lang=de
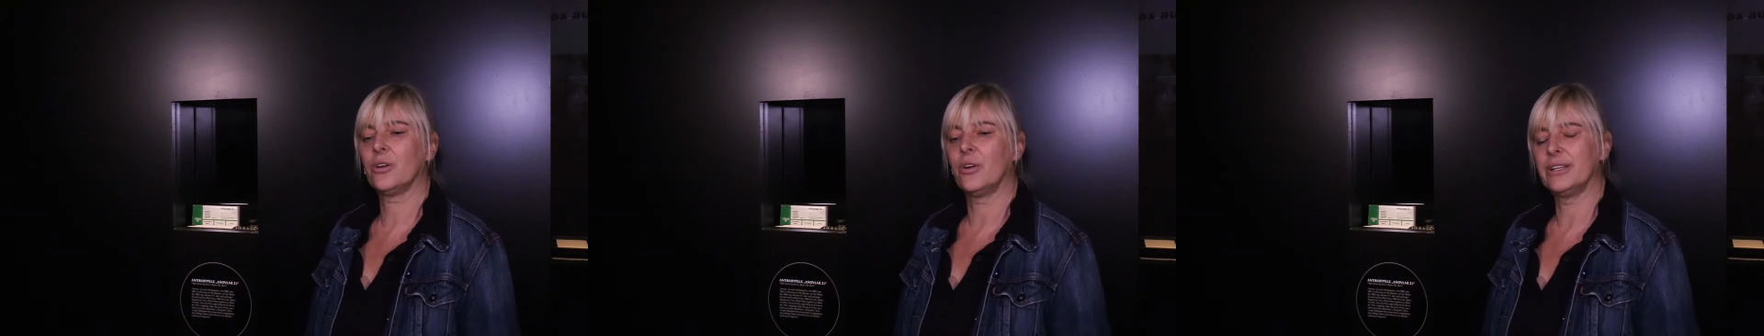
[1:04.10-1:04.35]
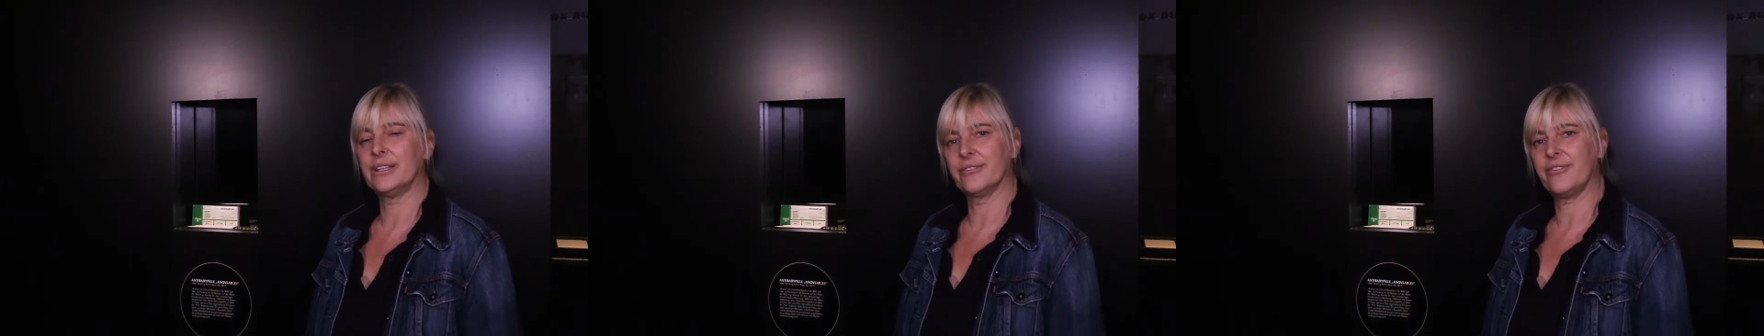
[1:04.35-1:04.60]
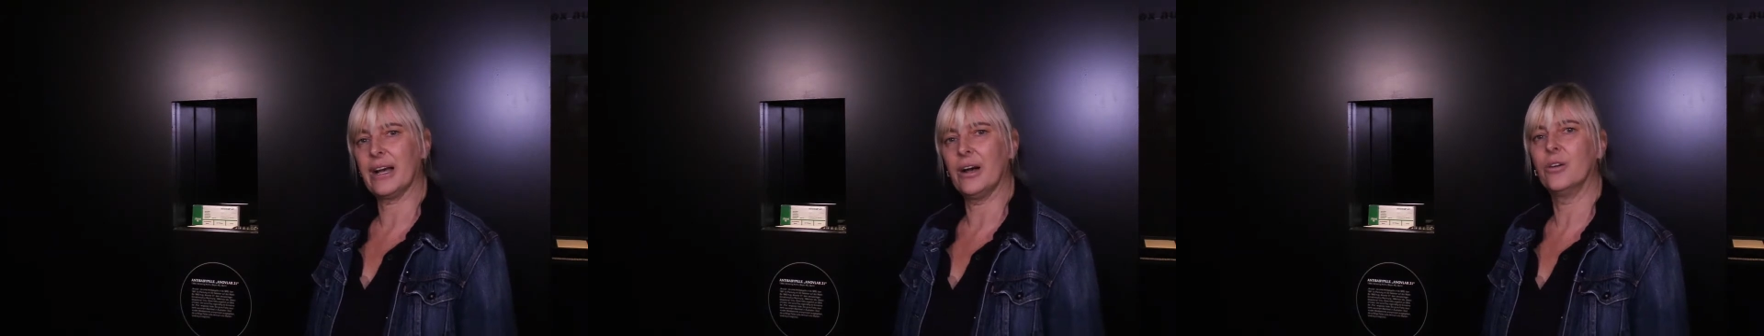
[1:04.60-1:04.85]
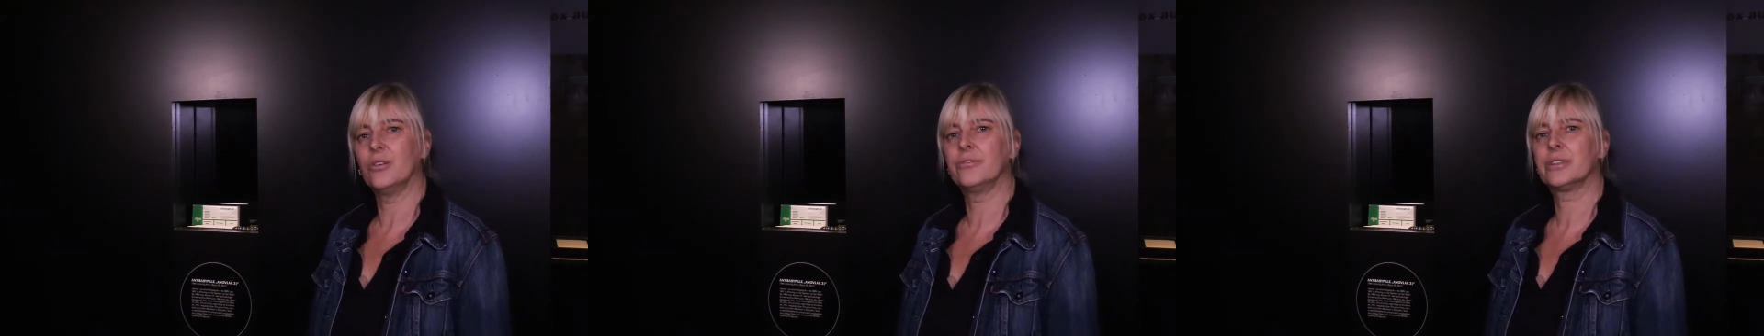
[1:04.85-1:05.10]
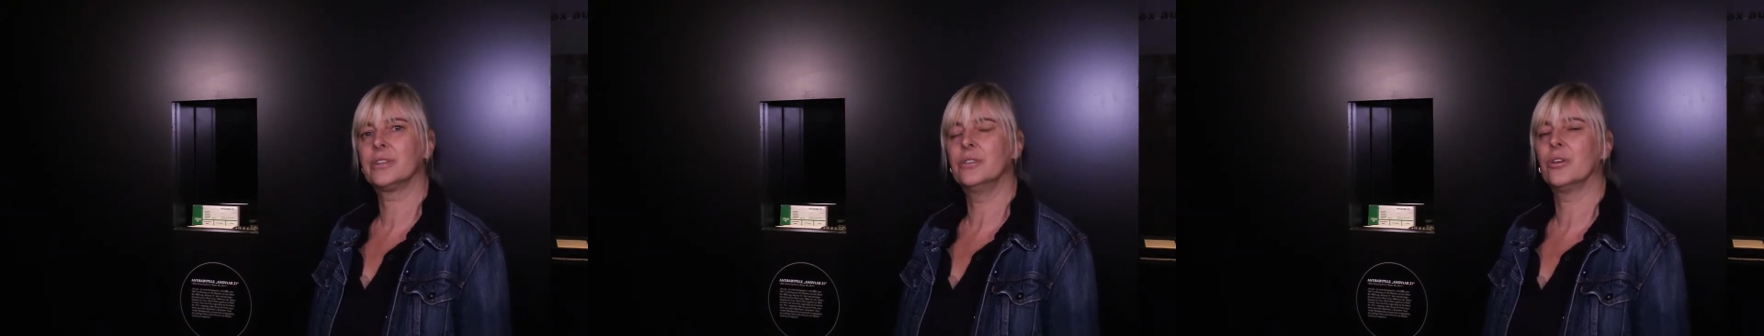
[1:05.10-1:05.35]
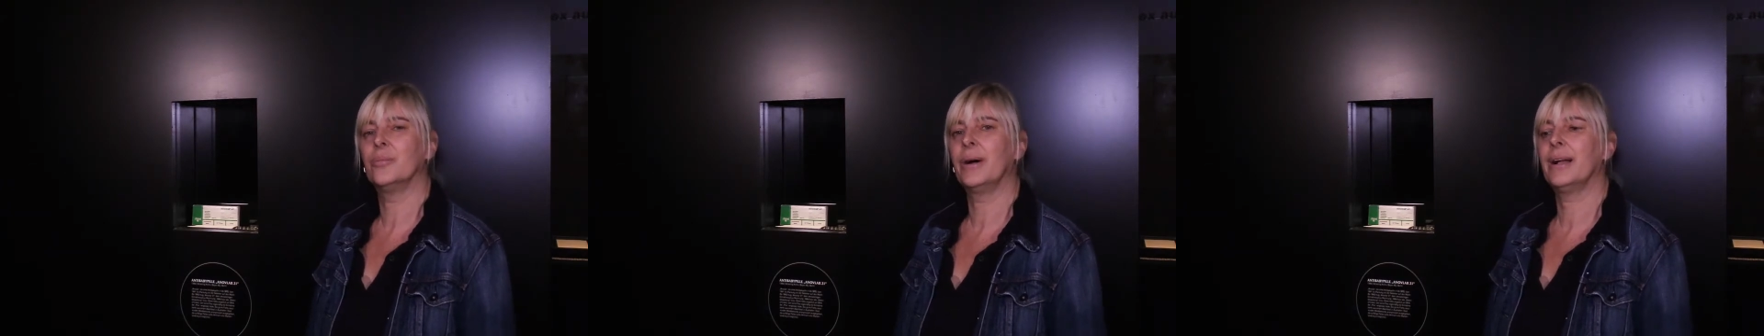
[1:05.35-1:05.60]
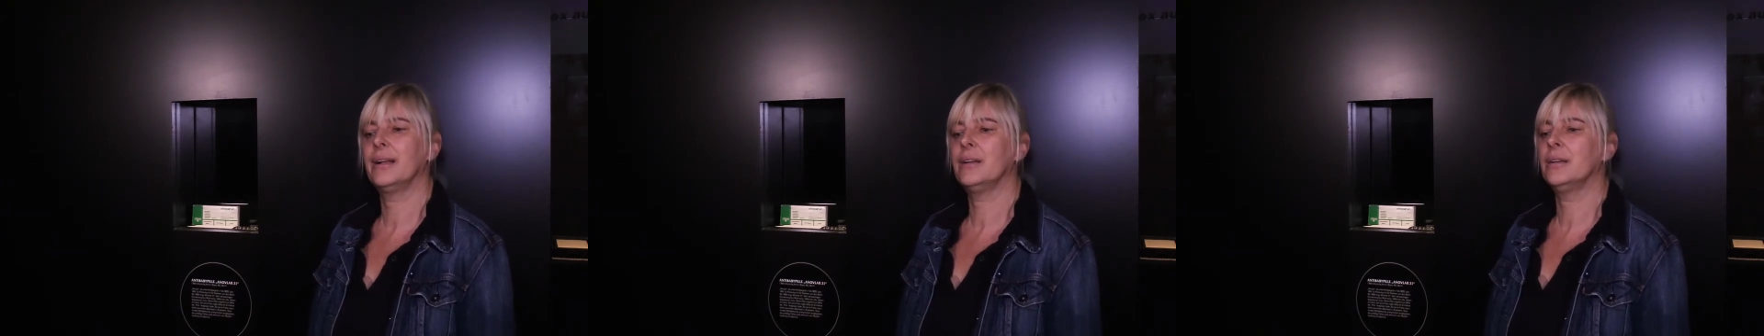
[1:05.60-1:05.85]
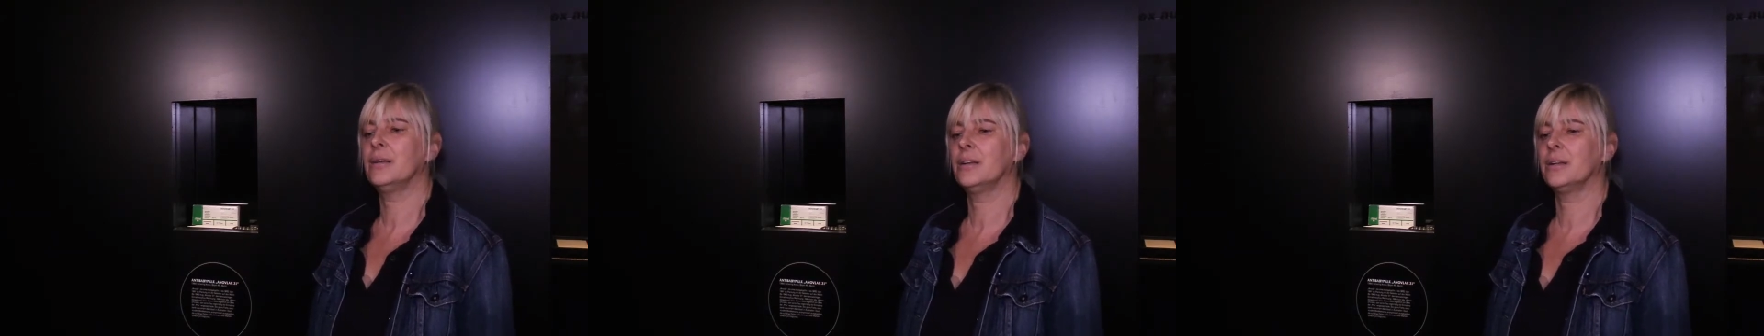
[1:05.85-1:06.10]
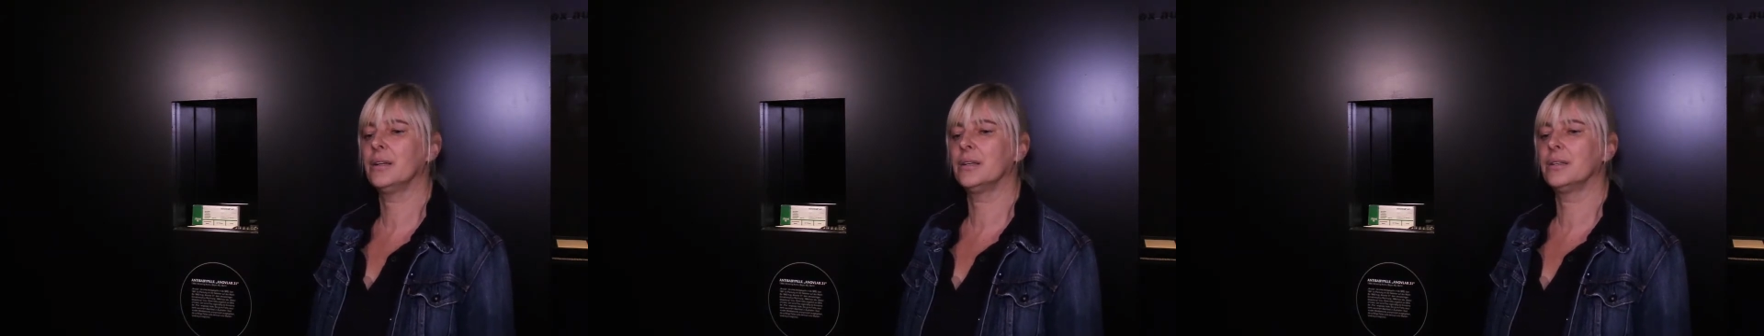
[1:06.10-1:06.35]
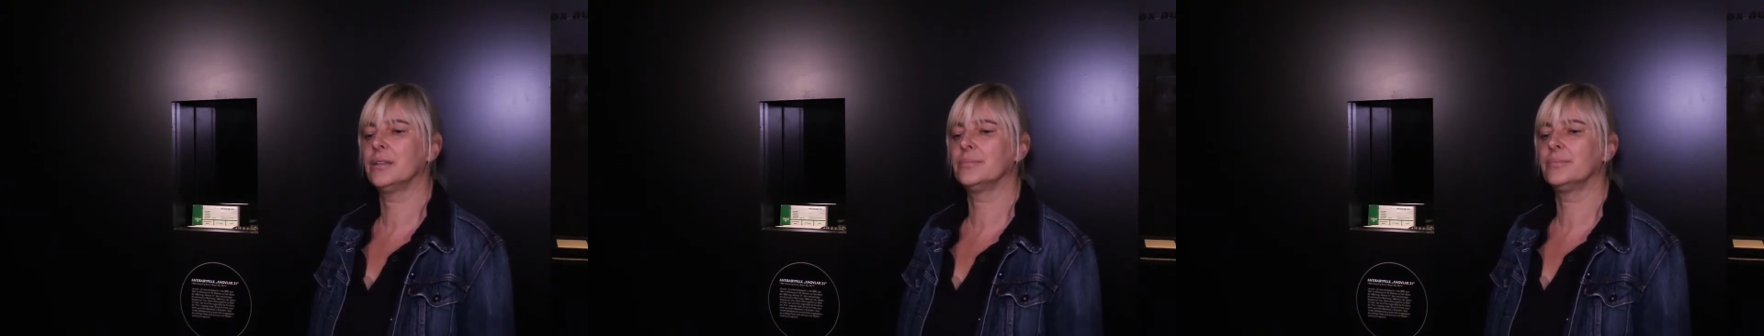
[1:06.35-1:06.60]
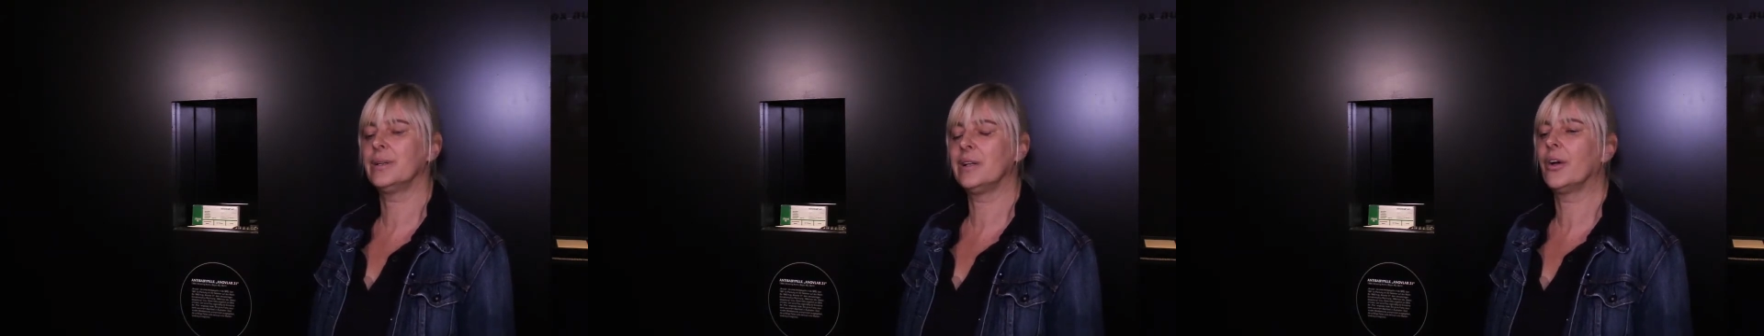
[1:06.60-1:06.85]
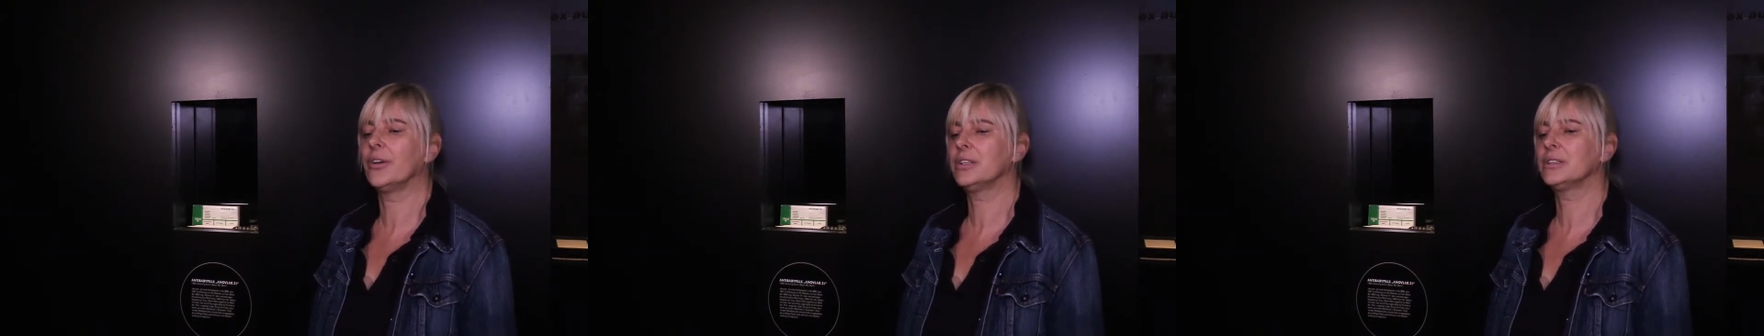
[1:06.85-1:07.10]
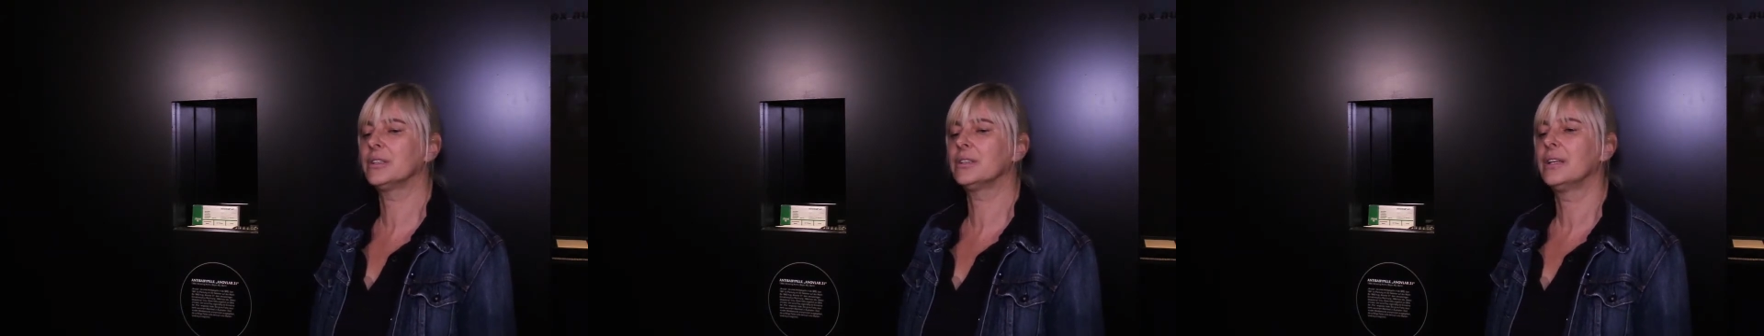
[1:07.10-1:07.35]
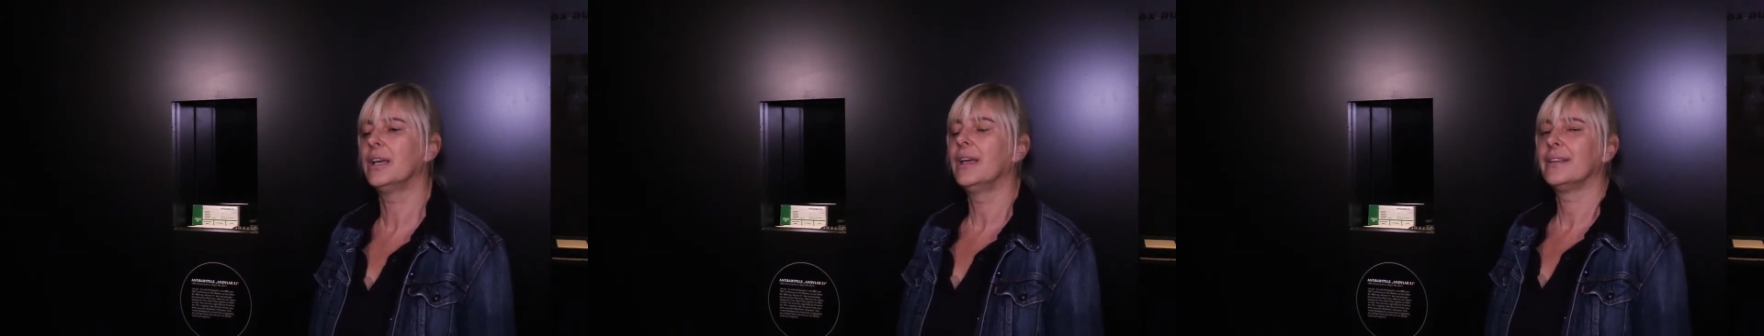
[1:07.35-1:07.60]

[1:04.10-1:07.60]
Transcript: Rolle der Frau wird nochmal ähm, beleuchtet.